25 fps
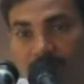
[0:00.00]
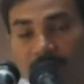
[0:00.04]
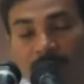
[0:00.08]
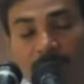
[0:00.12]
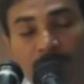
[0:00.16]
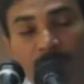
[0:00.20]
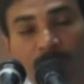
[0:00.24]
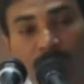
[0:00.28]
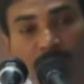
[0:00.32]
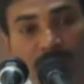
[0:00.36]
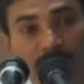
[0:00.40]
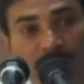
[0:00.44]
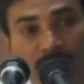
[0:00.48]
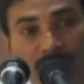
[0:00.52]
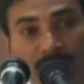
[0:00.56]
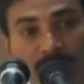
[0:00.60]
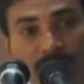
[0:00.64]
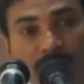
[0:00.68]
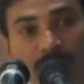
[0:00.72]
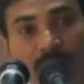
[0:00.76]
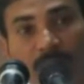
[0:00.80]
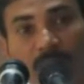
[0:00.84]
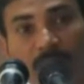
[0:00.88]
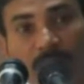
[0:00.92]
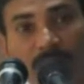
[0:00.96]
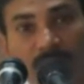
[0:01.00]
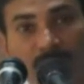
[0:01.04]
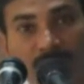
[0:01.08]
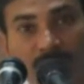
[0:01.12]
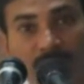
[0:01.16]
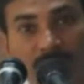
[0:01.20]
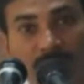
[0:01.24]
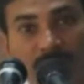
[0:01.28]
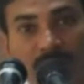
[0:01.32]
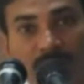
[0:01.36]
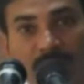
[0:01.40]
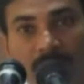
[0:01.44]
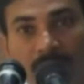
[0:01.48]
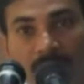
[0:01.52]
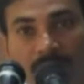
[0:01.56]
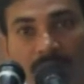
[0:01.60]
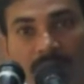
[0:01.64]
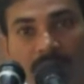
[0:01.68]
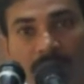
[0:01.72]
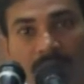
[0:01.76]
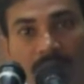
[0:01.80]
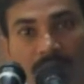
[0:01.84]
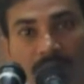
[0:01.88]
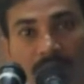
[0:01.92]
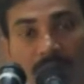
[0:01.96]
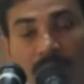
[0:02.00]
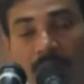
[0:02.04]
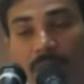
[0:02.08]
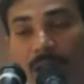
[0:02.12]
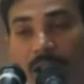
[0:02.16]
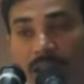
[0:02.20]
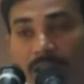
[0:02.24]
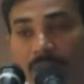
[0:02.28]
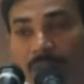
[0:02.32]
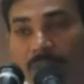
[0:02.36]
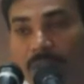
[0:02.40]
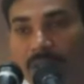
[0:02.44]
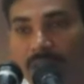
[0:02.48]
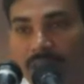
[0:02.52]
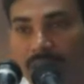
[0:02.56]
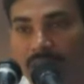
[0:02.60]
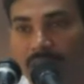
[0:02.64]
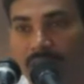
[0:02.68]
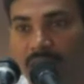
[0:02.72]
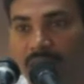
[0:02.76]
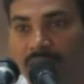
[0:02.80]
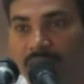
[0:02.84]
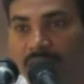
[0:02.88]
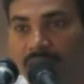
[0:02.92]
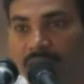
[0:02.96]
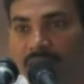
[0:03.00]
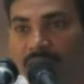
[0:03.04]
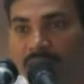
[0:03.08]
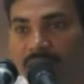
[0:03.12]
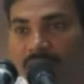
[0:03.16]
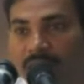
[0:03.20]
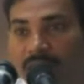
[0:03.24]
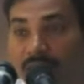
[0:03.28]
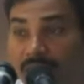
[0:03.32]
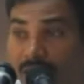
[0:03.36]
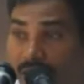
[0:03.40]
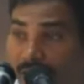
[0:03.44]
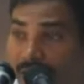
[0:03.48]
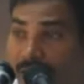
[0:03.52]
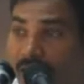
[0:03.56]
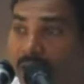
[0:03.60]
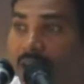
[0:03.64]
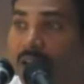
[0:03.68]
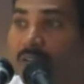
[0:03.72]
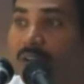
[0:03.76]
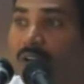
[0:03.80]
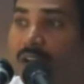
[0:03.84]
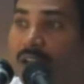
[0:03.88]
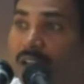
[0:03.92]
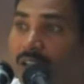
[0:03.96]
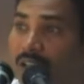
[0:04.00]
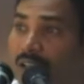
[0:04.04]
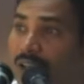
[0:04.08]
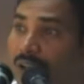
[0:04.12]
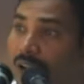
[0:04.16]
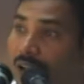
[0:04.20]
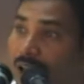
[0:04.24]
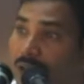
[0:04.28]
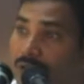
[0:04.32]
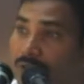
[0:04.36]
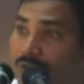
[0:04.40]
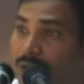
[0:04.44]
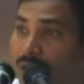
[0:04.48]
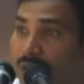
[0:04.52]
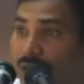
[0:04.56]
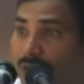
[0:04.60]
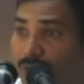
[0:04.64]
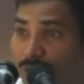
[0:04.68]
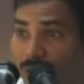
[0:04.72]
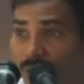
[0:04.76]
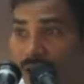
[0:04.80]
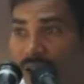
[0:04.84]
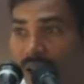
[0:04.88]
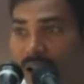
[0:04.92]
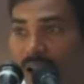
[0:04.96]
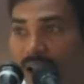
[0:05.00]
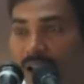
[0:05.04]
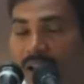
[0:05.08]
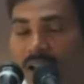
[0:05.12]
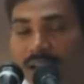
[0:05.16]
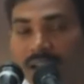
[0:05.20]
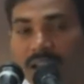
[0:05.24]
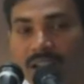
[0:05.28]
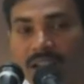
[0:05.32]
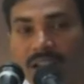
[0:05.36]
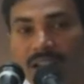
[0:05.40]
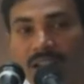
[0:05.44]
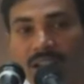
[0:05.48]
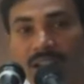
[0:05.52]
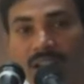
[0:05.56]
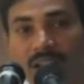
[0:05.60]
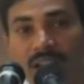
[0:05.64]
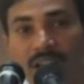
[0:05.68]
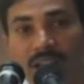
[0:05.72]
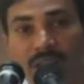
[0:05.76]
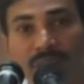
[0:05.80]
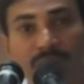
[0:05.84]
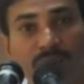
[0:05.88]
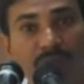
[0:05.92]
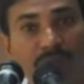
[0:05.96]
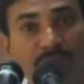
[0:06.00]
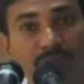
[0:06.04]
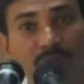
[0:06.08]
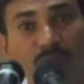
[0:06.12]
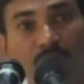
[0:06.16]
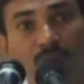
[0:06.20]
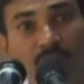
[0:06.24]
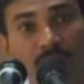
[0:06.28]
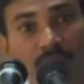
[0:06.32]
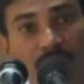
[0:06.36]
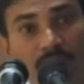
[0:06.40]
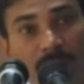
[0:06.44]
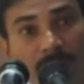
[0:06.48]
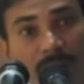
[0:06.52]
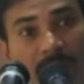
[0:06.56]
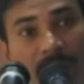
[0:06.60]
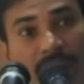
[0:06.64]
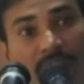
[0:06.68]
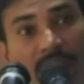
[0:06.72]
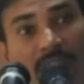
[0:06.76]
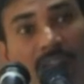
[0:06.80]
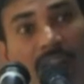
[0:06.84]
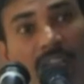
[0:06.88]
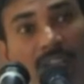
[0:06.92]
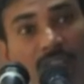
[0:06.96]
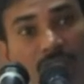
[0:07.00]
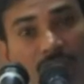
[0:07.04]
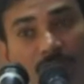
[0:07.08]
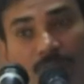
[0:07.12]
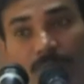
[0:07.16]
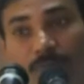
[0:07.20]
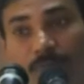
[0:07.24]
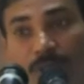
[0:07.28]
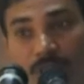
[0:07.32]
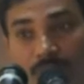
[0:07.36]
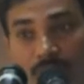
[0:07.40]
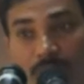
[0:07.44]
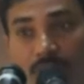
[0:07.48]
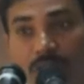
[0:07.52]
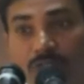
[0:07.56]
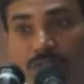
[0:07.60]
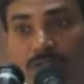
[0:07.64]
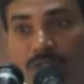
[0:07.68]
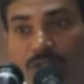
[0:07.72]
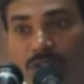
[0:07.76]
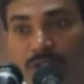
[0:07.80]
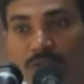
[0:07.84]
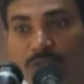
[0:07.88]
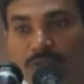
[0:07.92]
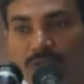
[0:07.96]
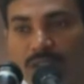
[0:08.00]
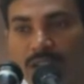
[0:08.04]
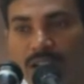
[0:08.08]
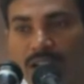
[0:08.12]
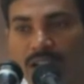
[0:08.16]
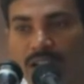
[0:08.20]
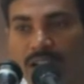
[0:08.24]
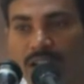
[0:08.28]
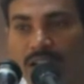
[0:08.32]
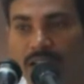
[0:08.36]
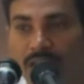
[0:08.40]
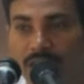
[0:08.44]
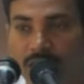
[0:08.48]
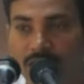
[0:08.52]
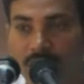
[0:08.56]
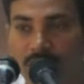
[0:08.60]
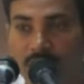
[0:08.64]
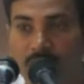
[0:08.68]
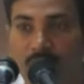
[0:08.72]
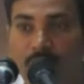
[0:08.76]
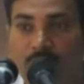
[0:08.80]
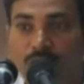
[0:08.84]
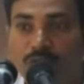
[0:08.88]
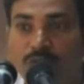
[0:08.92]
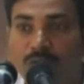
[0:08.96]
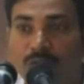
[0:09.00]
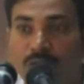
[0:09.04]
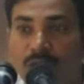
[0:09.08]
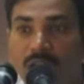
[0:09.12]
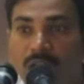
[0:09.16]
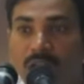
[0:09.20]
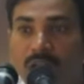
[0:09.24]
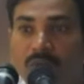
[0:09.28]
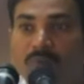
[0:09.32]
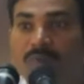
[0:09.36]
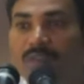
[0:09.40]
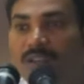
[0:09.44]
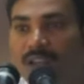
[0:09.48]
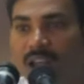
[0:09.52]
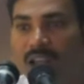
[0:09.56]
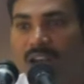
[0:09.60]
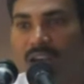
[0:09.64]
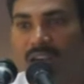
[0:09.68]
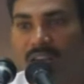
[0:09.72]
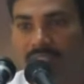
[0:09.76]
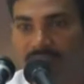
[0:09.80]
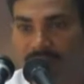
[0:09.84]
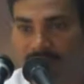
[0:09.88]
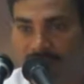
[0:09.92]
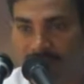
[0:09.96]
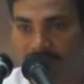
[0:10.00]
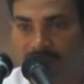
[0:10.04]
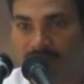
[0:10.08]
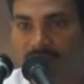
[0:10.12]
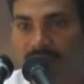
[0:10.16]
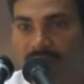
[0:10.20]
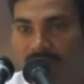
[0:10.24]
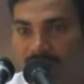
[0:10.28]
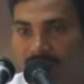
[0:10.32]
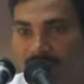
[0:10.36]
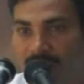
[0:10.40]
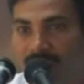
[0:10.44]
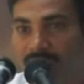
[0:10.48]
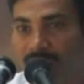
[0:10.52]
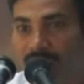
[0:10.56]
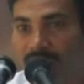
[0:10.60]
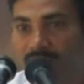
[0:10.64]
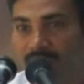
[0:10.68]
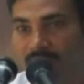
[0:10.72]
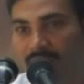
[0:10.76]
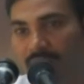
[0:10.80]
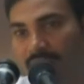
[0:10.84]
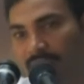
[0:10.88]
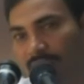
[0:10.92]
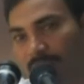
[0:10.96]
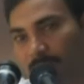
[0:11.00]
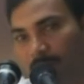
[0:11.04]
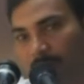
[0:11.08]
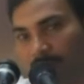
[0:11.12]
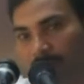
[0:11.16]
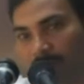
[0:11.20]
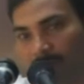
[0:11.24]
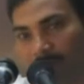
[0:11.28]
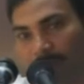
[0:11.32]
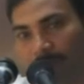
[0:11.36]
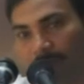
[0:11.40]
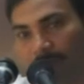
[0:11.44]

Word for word: అప్పుడు దేవుడు సమూయలతో మాట్లాడుతూ బాధపడతారాయన నేనే వారికి రాజునై ఉన్నా వీరు లోక మర్యాద చొప్పున రాజుని అడుగుతున్నారంటే నేను రాజుగా ఉన్నానన్న సంగతి వీరికి అర్థం కాలేదన్నమాట